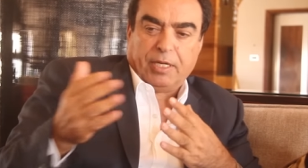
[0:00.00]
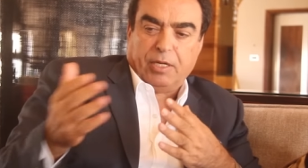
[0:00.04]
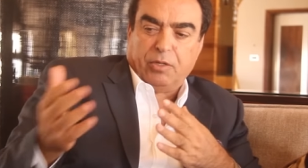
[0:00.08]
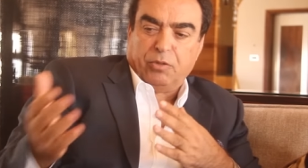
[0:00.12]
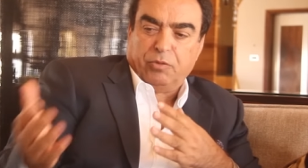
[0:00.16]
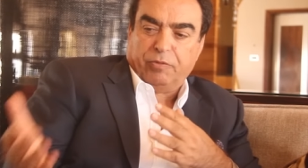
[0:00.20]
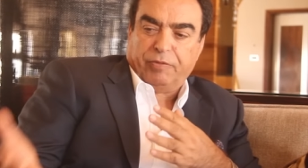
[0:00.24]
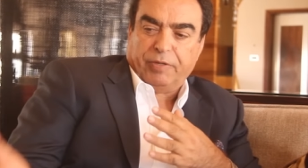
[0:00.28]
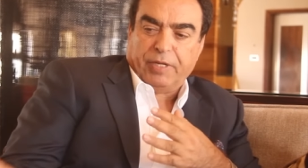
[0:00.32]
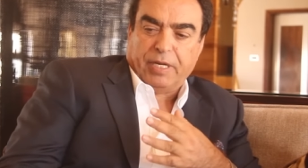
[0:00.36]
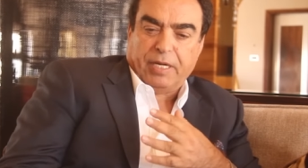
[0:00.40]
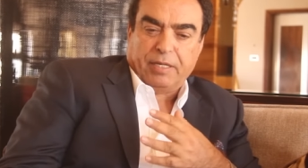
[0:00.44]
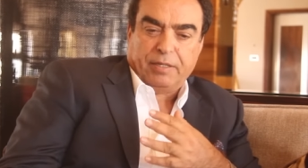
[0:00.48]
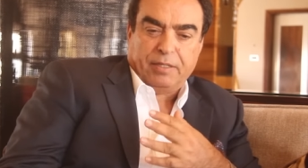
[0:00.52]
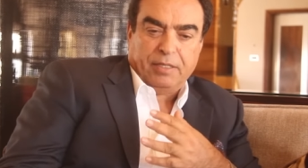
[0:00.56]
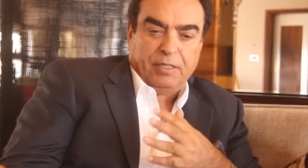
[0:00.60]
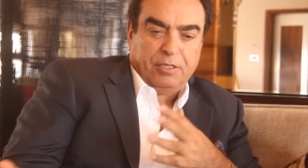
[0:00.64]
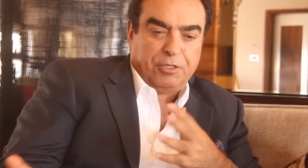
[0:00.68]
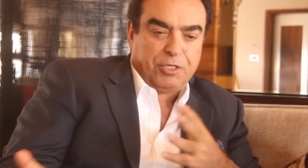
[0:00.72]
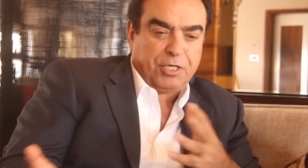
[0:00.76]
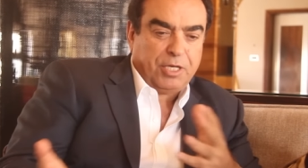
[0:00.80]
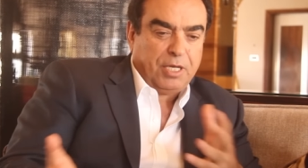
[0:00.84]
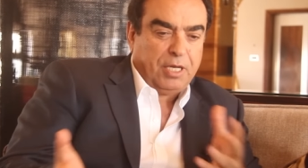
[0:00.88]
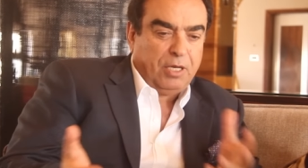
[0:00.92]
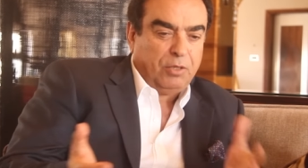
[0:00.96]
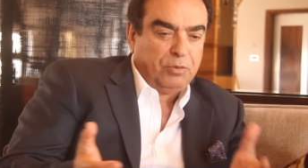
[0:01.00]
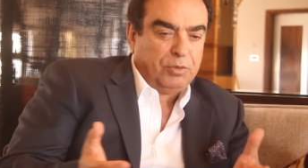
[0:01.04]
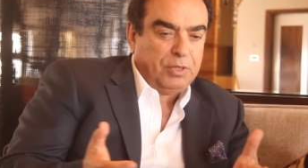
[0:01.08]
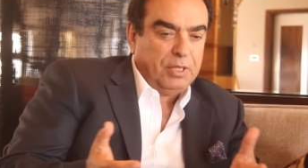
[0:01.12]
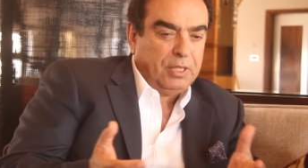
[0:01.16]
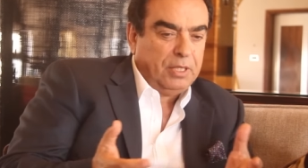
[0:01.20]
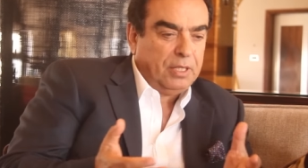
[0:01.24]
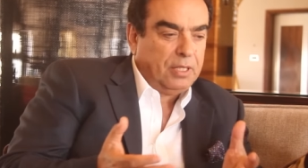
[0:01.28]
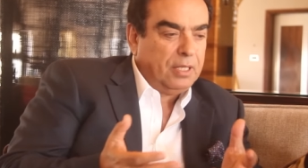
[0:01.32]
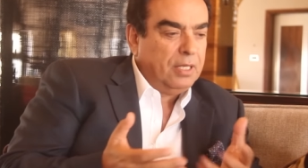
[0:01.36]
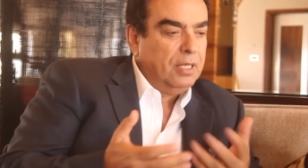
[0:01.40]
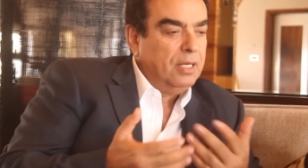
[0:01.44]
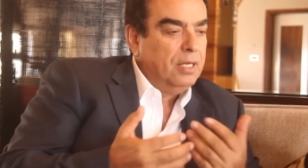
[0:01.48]
كانوا في هذه الجهة أو
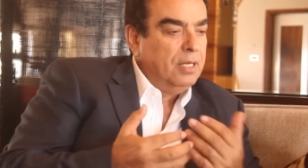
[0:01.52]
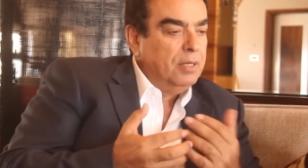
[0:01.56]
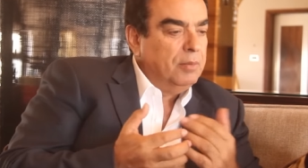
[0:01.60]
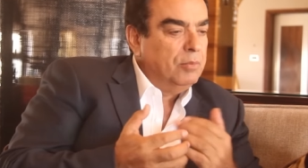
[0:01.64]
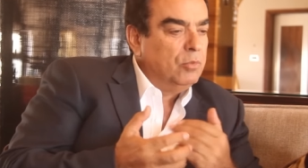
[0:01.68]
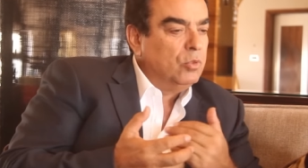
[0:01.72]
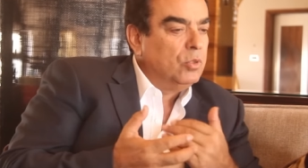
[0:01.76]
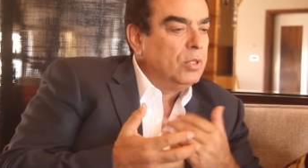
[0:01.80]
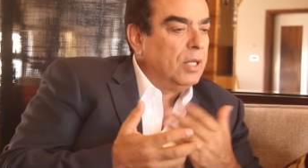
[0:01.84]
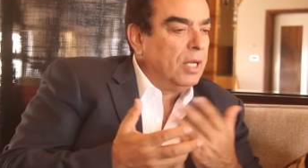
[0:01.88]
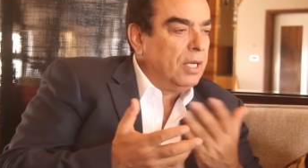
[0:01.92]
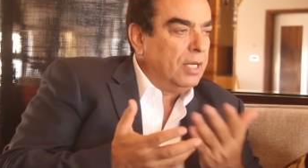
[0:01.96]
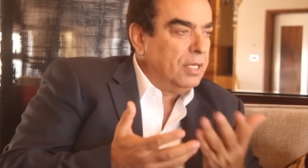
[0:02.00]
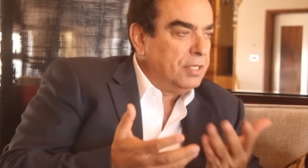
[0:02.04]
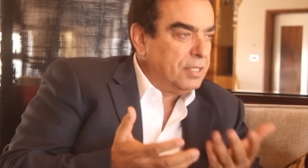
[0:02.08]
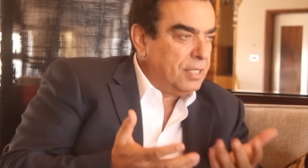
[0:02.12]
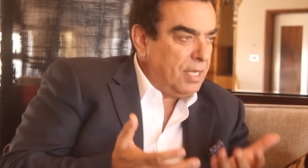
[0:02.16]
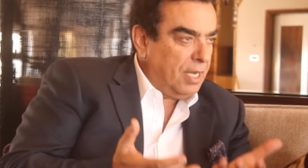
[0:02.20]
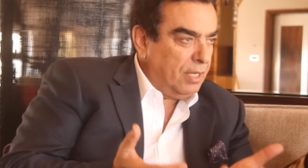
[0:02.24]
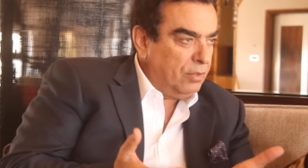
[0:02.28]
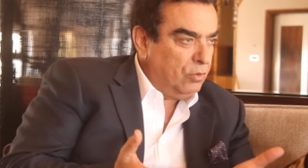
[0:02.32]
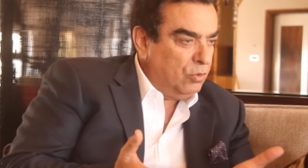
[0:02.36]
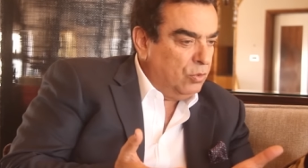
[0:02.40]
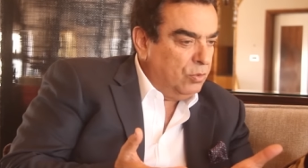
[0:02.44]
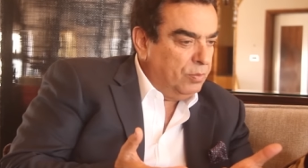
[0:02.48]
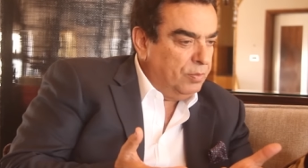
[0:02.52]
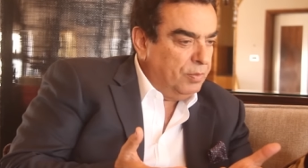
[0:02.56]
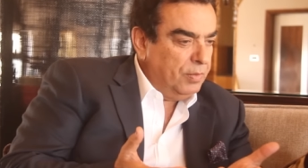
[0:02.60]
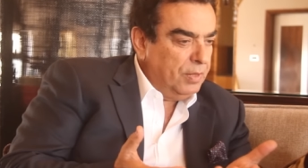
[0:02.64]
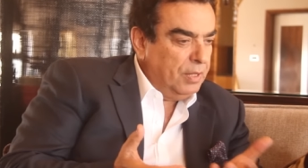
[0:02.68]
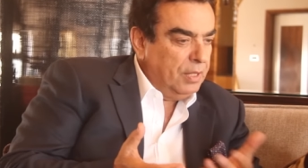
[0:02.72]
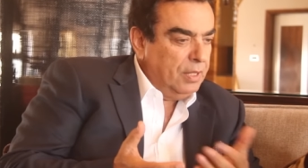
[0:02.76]
تلك قول الله يساعدهم